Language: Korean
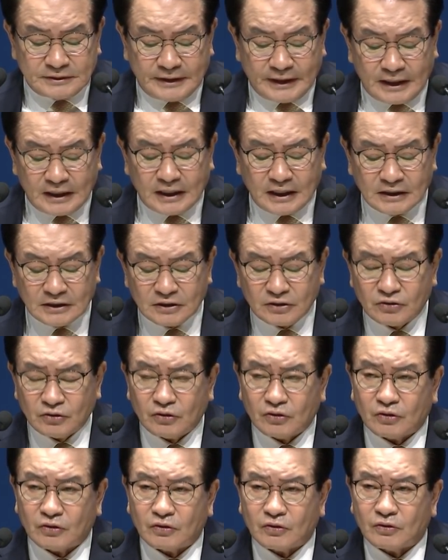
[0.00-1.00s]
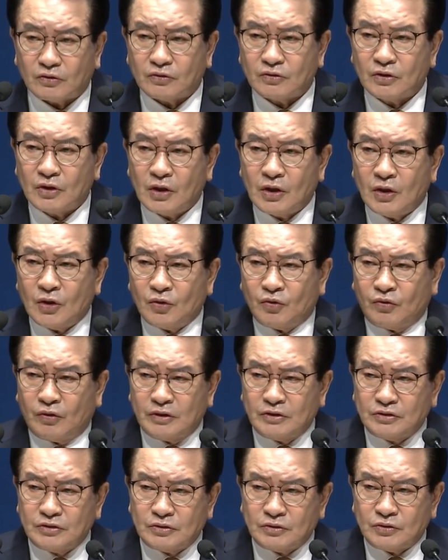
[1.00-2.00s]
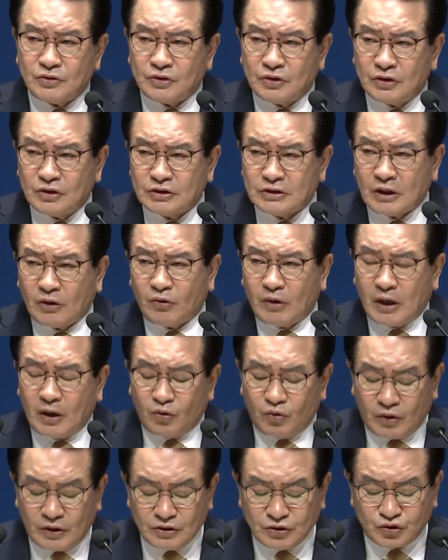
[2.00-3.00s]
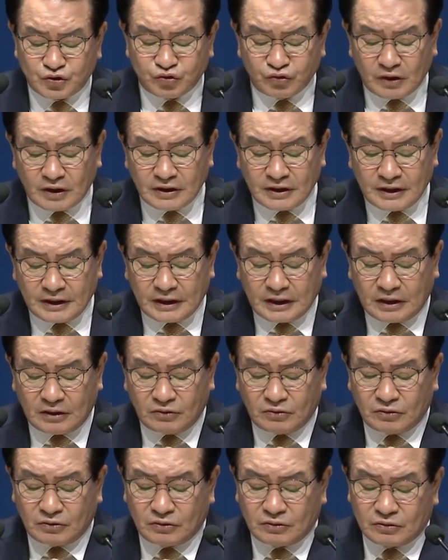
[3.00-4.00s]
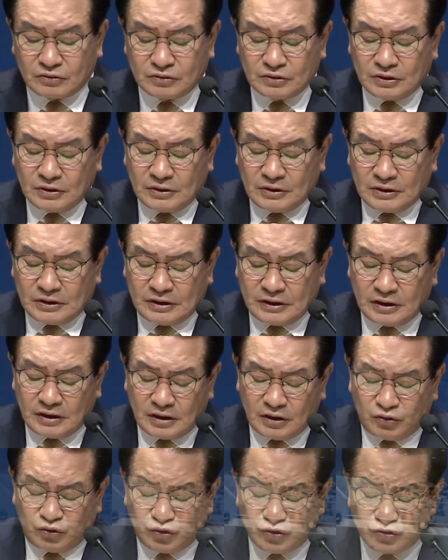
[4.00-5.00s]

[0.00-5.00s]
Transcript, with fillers: 내가 너로 원, 여자와 원수가 되게 하고 너